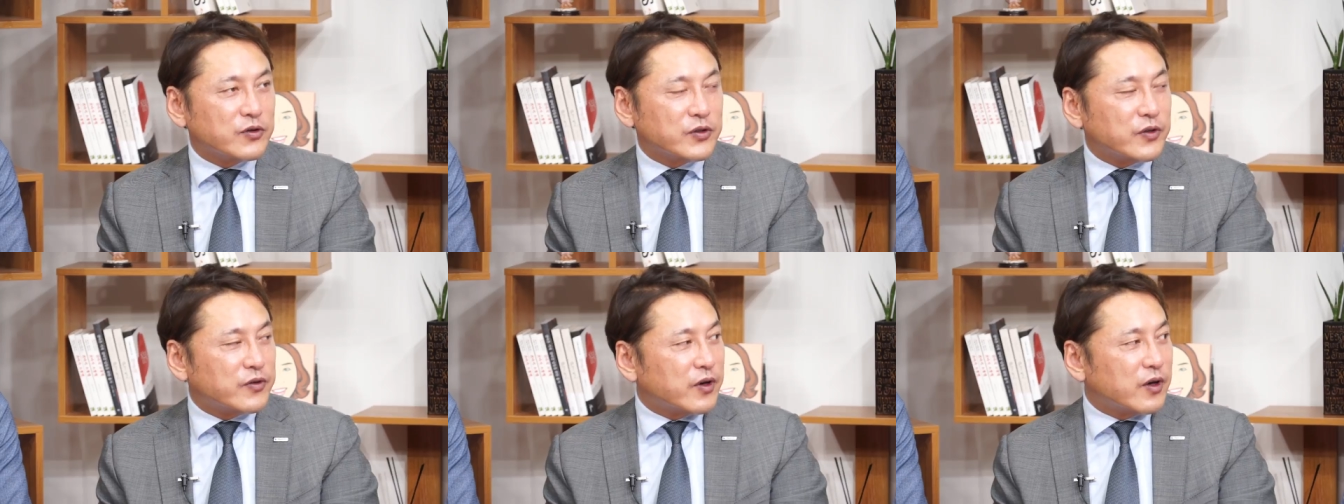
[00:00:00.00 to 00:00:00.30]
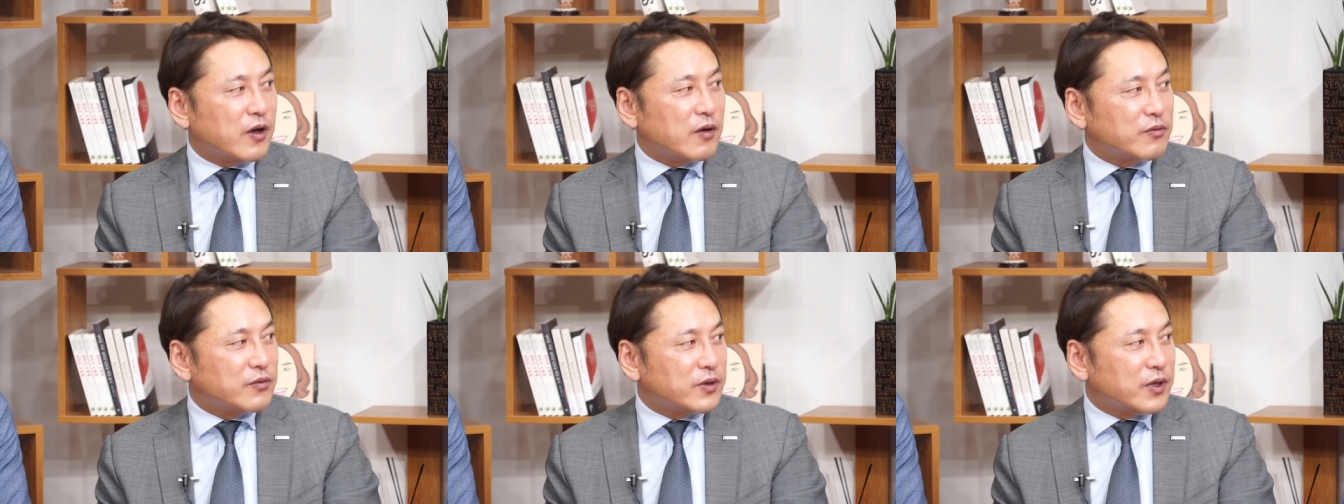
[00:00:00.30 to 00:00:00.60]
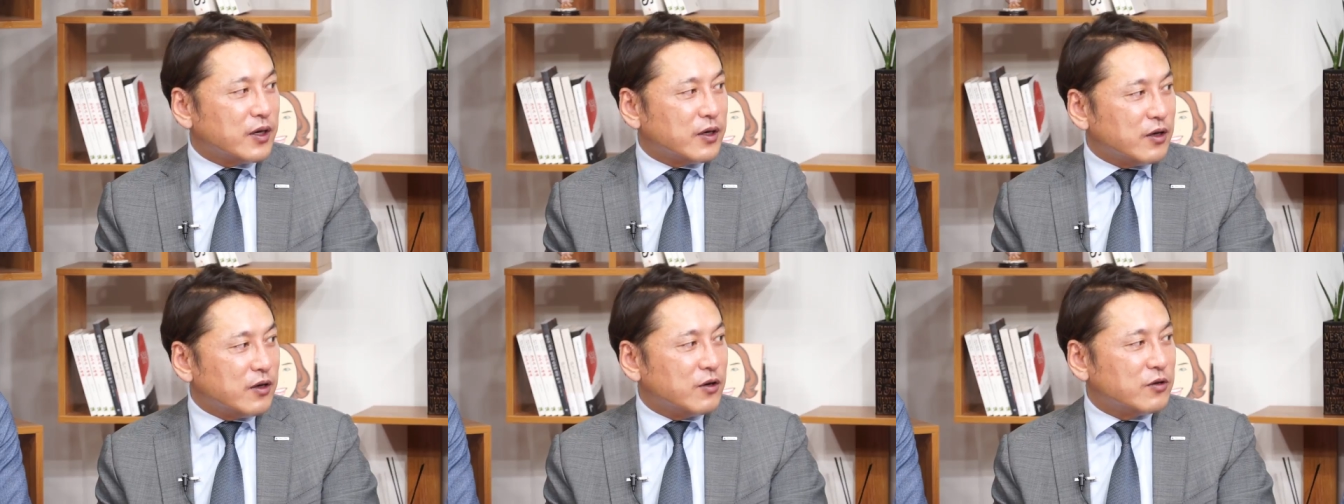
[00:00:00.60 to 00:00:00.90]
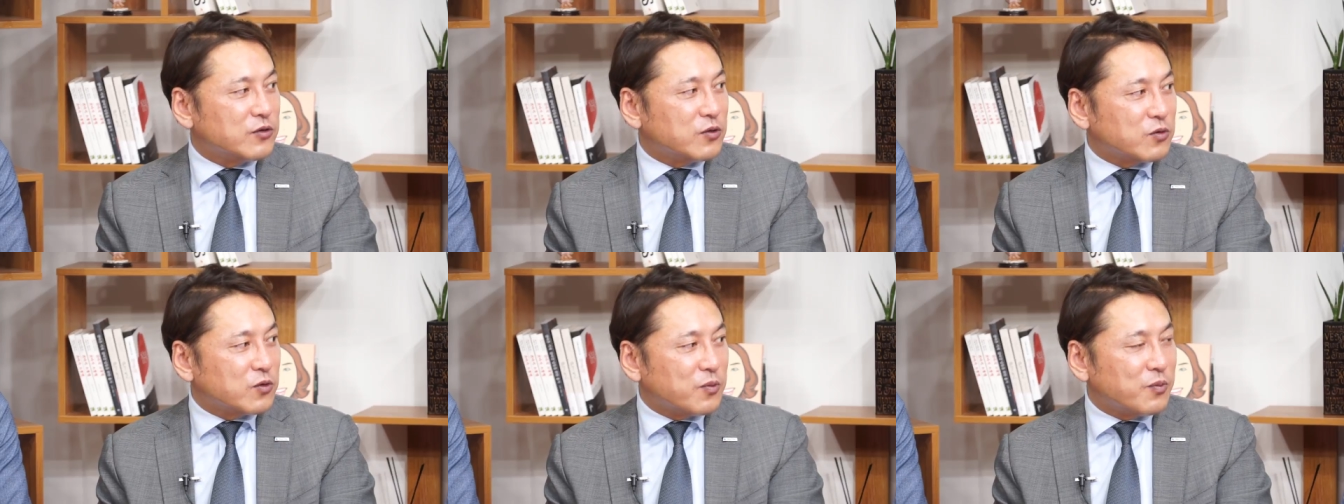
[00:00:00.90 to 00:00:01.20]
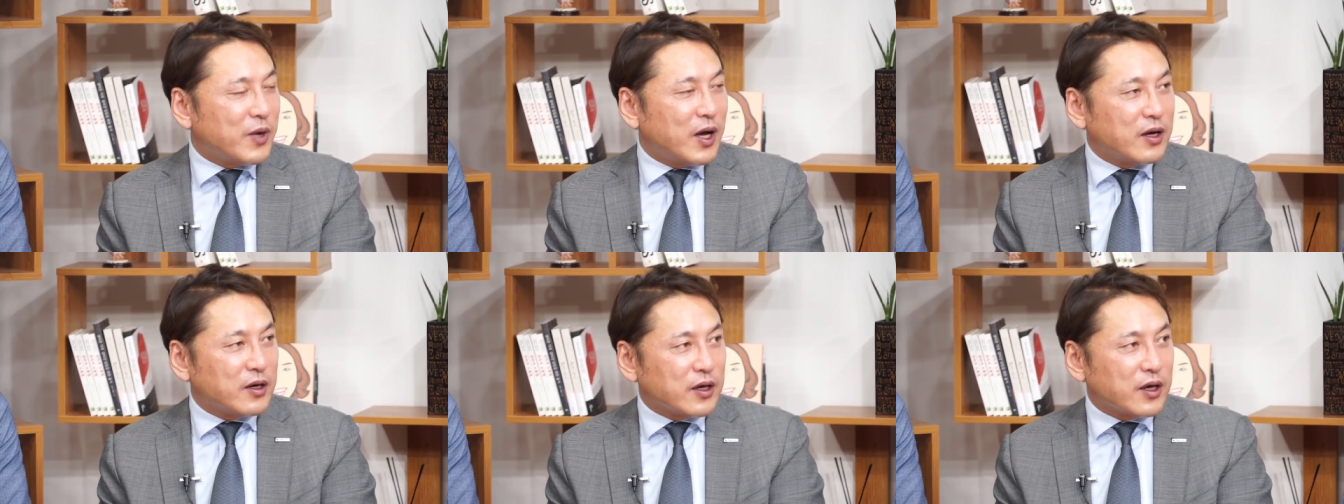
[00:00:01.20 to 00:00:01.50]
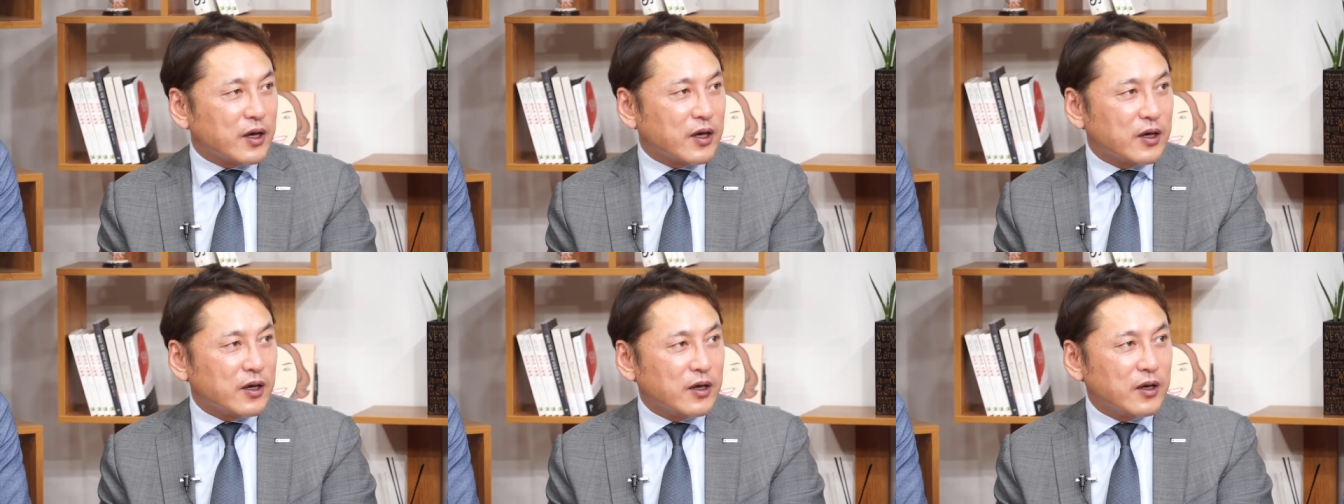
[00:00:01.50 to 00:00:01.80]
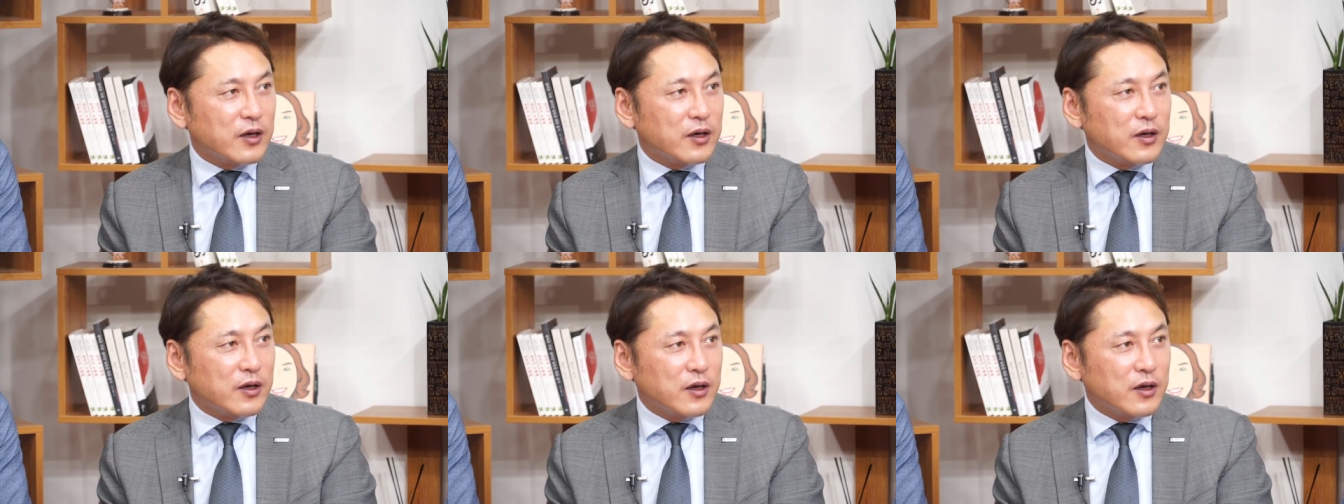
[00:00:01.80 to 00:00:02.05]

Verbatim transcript: 제 생각보다 1년 정도 빠르게. 빠르게.